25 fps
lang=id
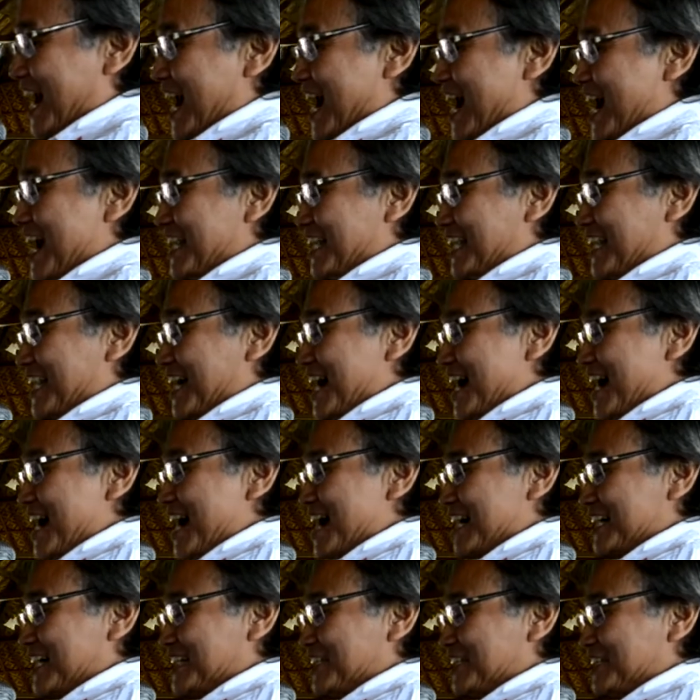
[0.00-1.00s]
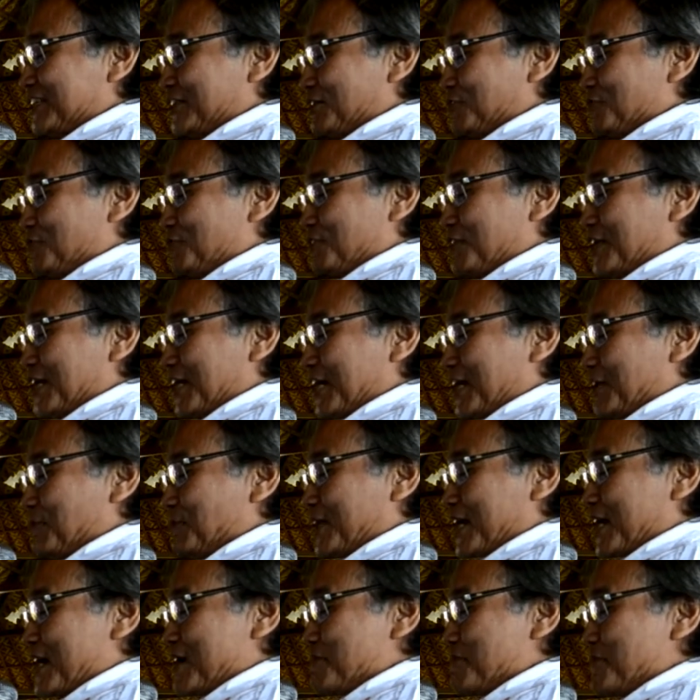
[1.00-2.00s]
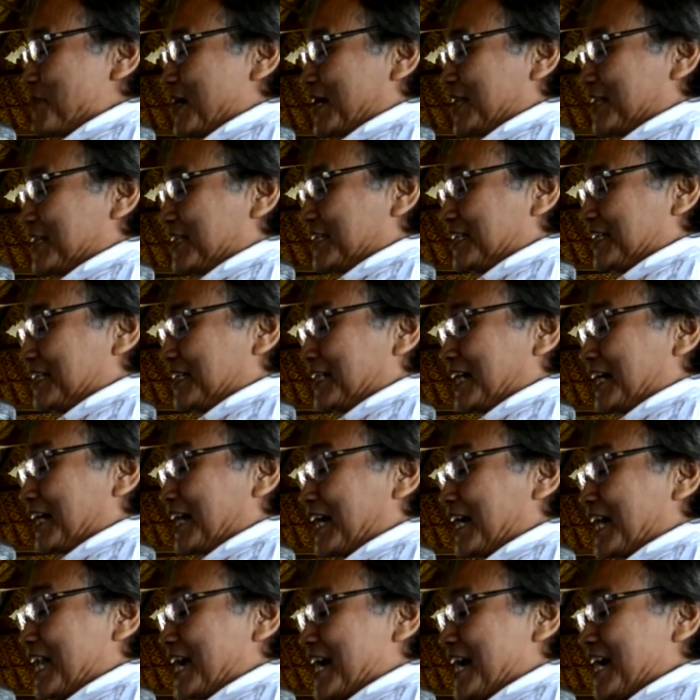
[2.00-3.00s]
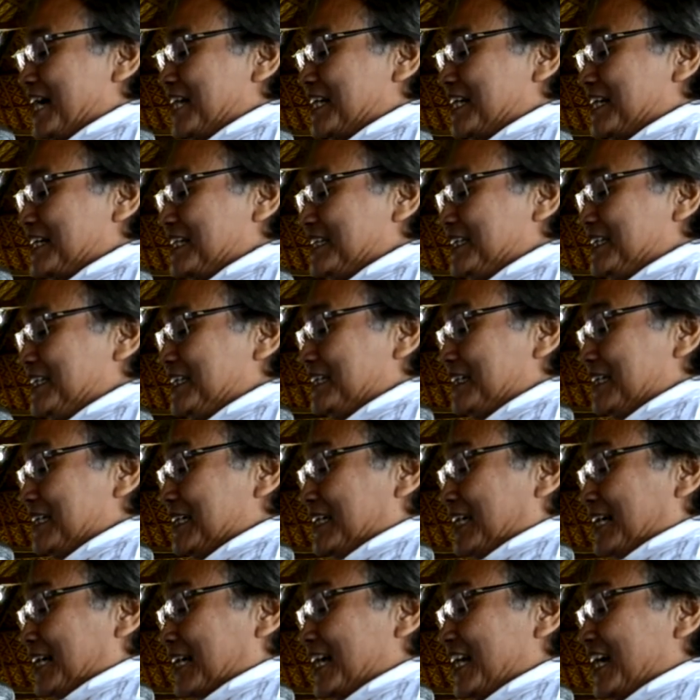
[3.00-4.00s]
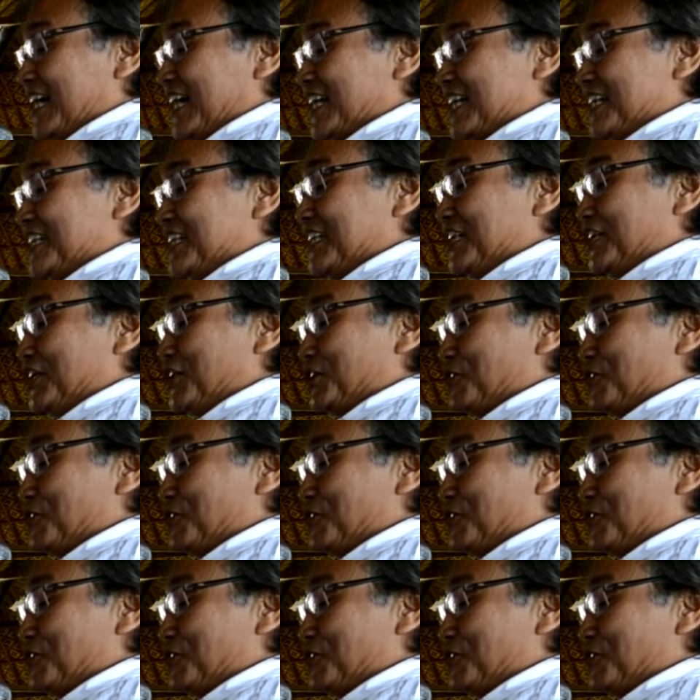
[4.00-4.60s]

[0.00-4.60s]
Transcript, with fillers: anak ketunggeng merambat nang klari klari